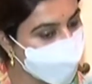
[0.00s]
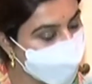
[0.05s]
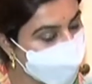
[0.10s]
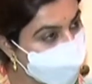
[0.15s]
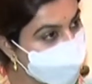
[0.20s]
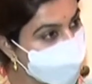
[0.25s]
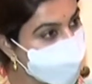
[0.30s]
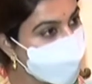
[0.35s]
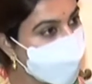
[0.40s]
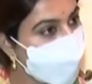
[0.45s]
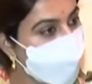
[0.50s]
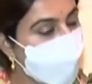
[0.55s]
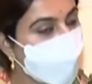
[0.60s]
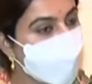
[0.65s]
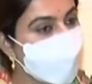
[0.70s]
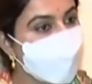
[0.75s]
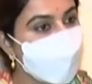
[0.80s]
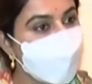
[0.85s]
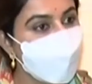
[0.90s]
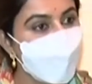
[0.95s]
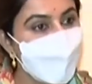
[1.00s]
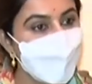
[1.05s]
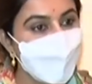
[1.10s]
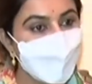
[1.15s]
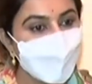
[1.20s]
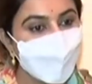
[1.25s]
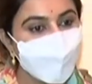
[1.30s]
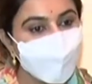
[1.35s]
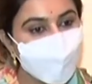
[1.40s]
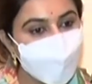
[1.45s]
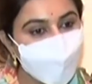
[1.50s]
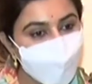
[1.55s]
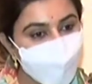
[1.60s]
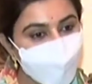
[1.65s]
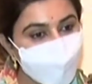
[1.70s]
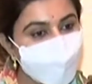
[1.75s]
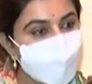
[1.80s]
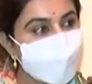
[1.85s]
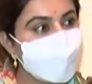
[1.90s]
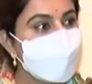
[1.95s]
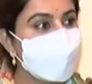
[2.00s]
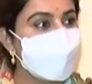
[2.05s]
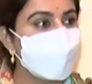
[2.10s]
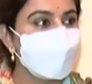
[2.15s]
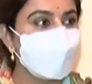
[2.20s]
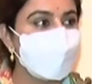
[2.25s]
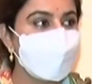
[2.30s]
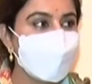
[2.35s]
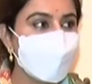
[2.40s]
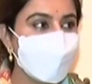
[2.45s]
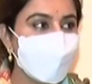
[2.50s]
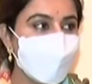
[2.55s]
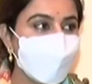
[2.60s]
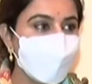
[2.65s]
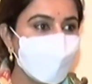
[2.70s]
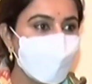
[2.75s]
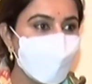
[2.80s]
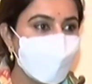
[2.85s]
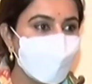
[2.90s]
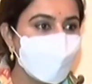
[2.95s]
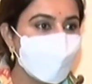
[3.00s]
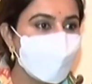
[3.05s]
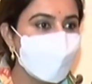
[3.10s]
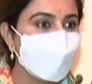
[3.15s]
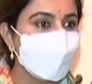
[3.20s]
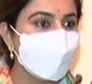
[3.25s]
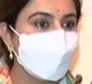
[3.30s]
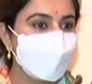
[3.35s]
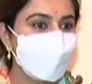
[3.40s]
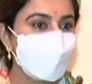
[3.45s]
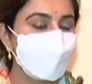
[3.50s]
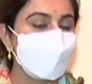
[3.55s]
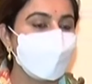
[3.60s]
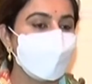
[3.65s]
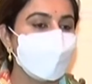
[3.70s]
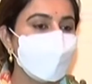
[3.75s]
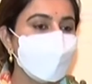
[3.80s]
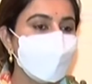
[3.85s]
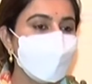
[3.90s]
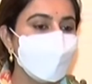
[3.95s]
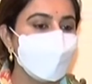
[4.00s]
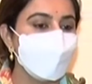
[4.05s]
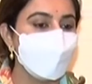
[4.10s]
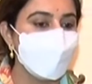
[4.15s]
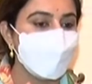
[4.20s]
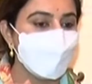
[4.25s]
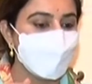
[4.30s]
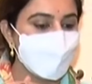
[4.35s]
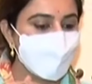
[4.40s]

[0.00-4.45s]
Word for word: की लिस्ट बनाते हैं फिर वो मुझे भेजते हैं और मैं पूरी कोशिश करती हूँ